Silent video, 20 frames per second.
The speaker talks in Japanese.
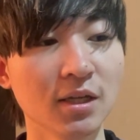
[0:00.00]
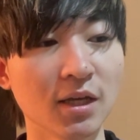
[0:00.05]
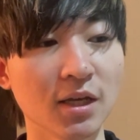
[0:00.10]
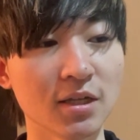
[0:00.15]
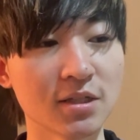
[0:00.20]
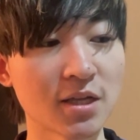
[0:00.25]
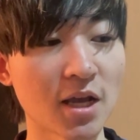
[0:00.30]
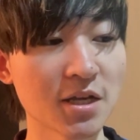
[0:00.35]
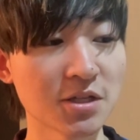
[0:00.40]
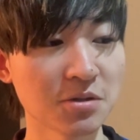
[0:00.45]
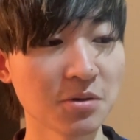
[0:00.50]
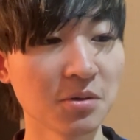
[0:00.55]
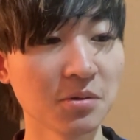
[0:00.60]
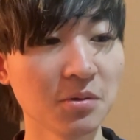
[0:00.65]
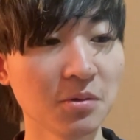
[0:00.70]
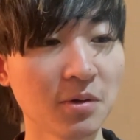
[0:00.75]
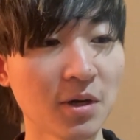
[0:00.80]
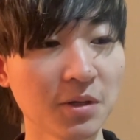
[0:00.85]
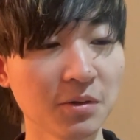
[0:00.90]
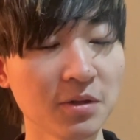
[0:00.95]
え最初の
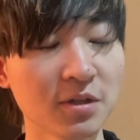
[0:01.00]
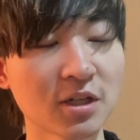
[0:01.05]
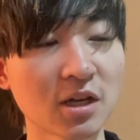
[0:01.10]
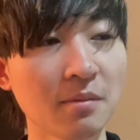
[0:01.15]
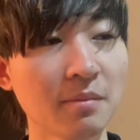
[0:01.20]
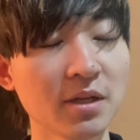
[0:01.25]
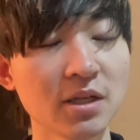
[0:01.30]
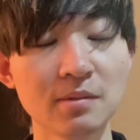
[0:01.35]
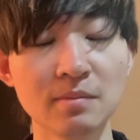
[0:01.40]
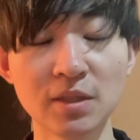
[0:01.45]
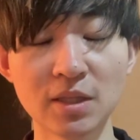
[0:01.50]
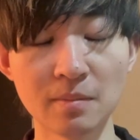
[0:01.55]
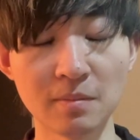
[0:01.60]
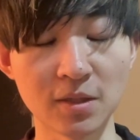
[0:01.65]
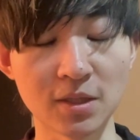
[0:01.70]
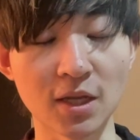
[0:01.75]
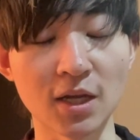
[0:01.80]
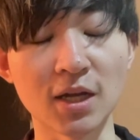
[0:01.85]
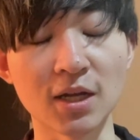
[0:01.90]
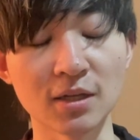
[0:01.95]
動画のひかまに見て
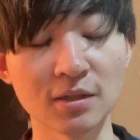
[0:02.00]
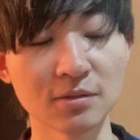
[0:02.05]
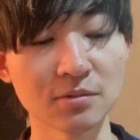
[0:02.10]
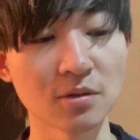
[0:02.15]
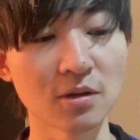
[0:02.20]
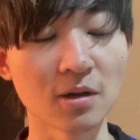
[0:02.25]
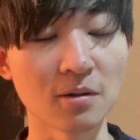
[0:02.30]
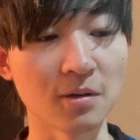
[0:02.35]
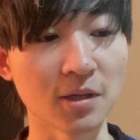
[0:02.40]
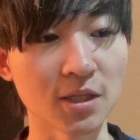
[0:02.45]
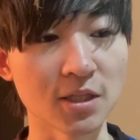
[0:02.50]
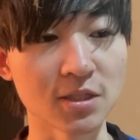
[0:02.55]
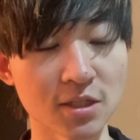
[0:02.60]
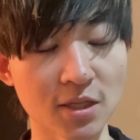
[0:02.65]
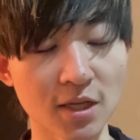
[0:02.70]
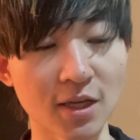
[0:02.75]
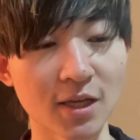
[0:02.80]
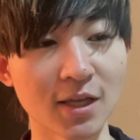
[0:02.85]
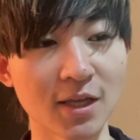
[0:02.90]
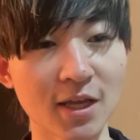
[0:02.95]
みたとかはで
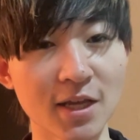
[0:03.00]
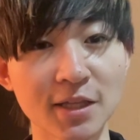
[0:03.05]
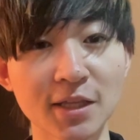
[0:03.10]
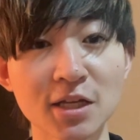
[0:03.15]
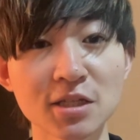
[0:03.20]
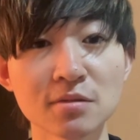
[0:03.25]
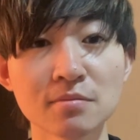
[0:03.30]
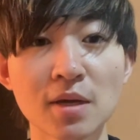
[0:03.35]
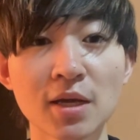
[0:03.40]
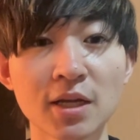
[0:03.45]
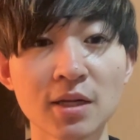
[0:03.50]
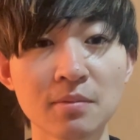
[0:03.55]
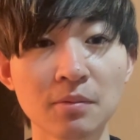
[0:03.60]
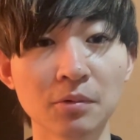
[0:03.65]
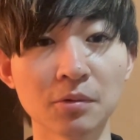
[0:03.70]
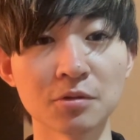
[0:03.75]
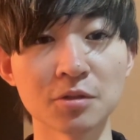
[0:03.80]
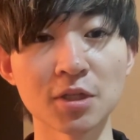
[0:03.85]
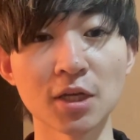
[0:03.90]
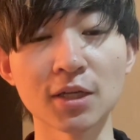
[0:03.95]
ね、え稲妻イレブン
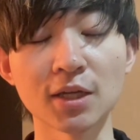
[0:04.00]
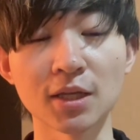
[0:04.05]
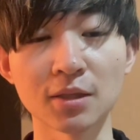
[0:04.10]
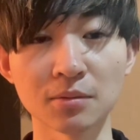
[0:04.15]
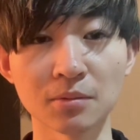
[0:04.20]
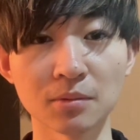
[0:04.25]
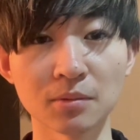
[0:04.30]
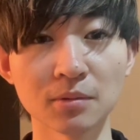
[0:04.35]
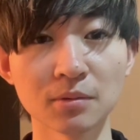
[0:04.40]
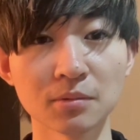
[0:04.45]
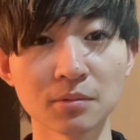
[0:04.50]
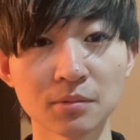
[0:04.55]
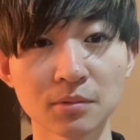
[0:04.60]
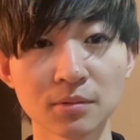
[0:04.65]
の著作権の、